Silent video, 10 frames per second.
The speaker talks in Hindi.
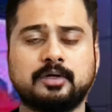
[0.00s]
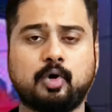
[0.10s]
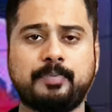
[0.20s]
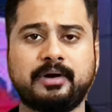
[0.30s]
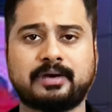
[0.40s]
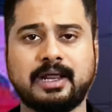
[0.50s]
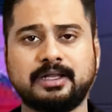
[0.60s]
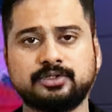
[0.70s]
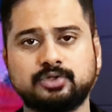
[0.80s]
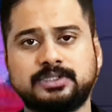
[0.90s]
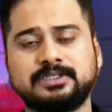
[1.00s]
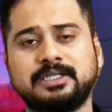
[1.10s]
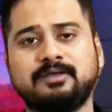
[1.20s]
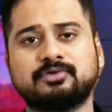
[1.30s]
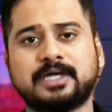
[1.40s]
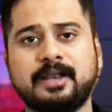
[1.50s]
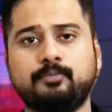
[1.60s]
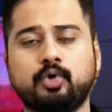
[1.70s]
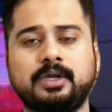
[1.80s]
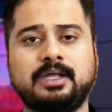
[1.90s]
ओपन ट्रायल की जो चीज़ें थी वो सारी
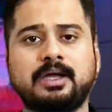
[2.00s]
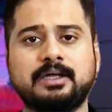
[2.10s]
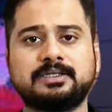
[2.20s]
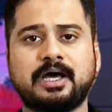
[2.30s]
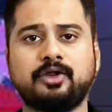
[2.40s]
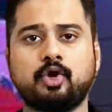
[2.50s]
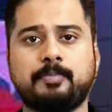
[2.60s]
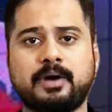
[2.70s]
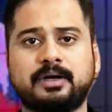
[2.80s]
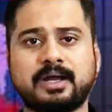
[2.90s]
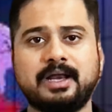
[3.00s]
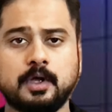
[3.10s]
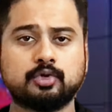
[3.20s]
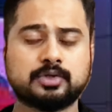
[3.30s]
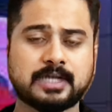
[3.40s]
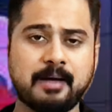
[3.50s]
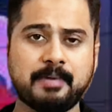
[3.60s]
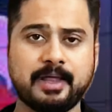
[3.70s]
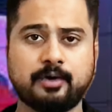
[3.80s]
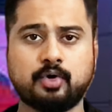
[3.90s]
पूरी नहीं की जा रही ओपन ट्रायल तो
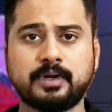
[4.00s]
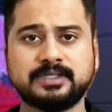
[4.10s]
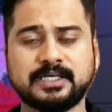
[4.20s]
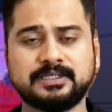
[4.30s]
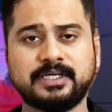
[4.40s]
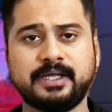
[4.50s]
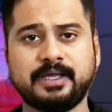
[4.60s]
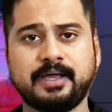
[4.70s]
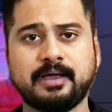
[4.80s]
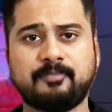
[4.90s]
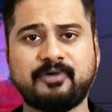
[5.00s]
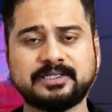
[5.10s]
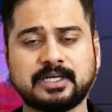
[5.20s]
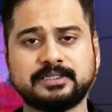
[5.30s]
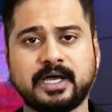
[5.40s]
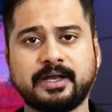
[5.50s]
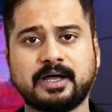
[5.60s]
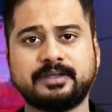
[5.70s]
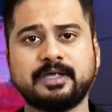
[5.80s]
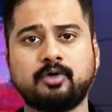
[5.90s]
इस्लामाबाद हाईकोर्ट के जज ने ये अब फैसला जारी
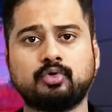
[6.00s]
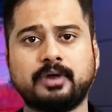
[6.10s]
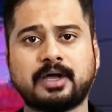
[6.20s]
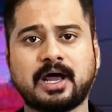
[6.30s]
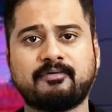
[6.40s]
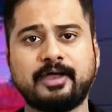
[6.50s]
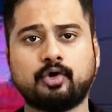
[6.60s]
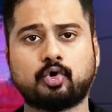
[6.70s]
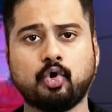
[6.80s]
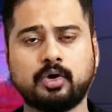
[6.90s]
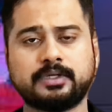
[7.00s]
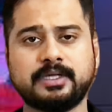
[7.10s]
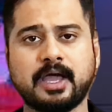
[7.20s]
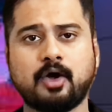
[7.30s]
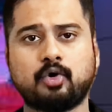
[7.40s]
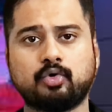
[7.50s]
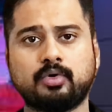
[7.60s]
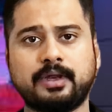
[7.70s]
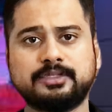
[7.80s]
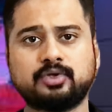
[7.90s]
कर दिया है उन्होंने कार्रवाई को रोक दिया है और
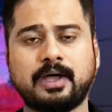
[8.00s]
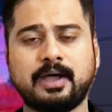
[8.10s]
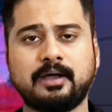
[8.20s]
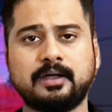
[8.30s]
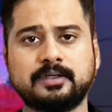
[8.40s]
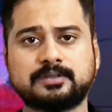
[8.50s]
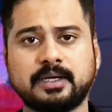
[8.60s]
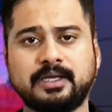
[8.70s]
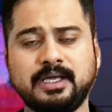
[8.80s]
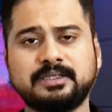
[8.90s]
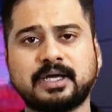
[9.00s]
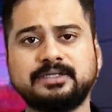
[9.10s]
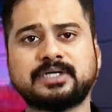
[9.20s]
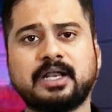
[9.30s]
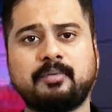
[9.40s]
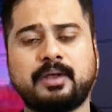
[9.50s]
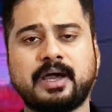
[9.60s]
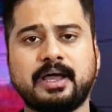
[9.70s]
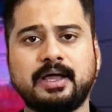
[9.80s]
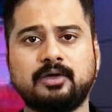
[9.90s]
उन्होंने जो है तनकीद का निशाना
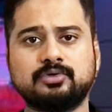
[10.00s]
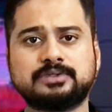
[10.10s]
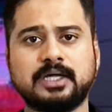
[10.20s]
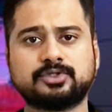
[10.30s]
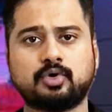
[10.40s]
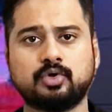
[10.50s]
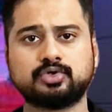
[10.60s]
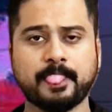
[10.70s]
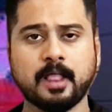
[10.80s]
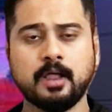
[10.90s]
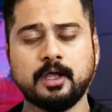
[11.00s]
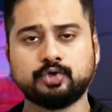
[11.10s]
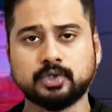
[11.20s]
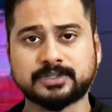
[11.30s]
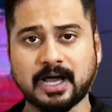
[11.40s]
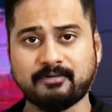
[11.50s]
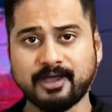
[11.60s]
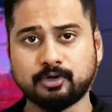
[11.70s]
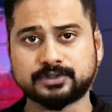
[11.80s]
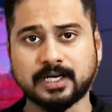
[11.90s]
बनाया है जज को जो इस कार्रवाई
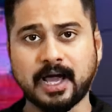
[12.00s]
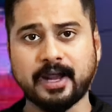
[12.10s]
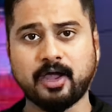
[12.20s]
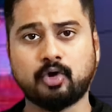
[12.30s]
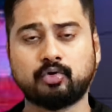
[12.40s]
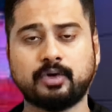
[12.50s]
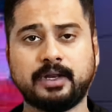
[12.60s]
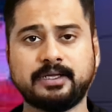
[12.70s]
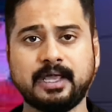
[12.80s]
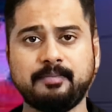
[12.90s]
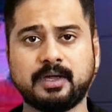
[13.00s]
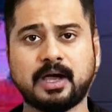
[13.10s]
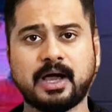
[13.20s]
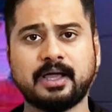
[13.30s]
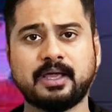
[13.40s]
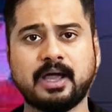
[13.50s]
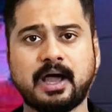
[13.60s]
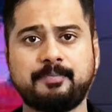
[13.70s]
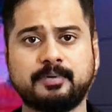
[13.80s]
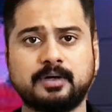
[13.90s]
को चला रहे हैं और उन्होंने ये भी कहा कि
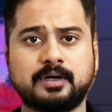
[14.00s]
आप